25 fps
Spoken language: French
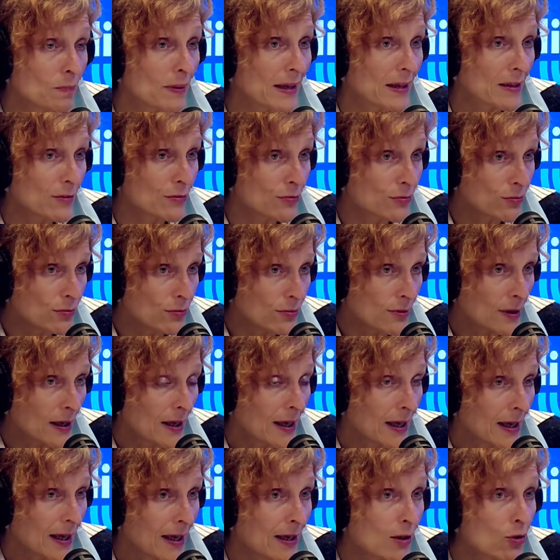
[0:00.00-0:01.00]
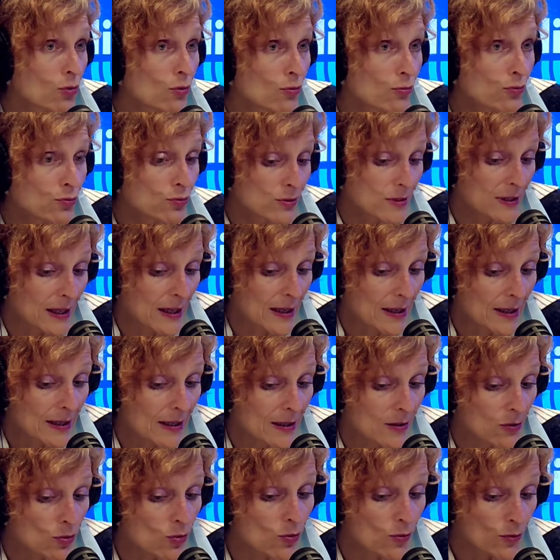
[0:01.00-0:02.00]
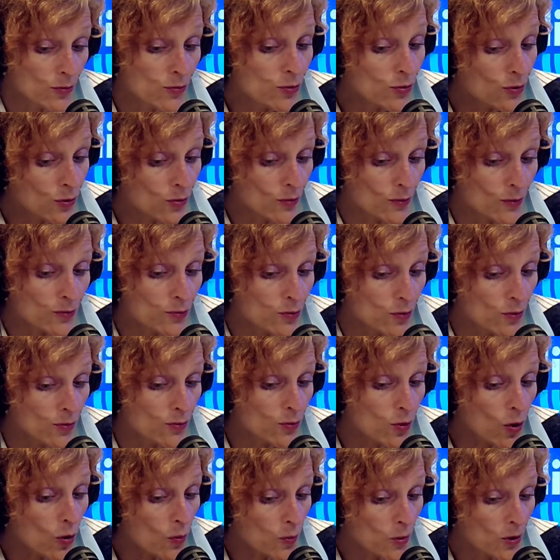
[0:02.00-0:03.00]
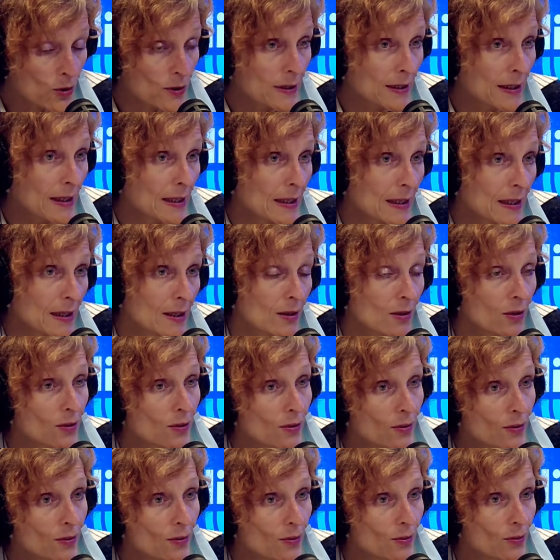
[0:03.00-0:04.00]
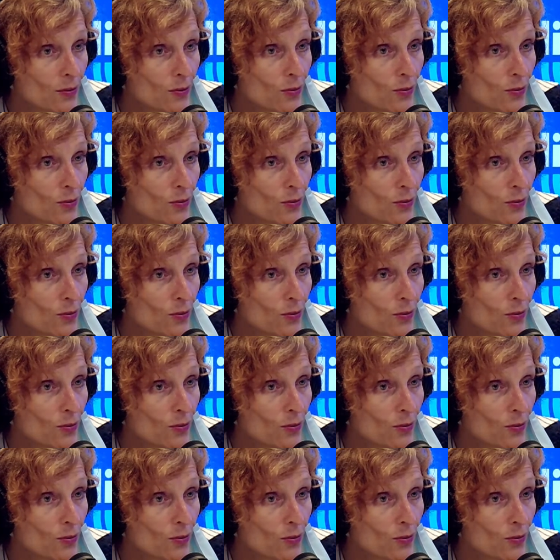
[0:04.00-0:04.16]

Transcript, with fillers: prévue et que vous allez donc vous vous, reprenez euh,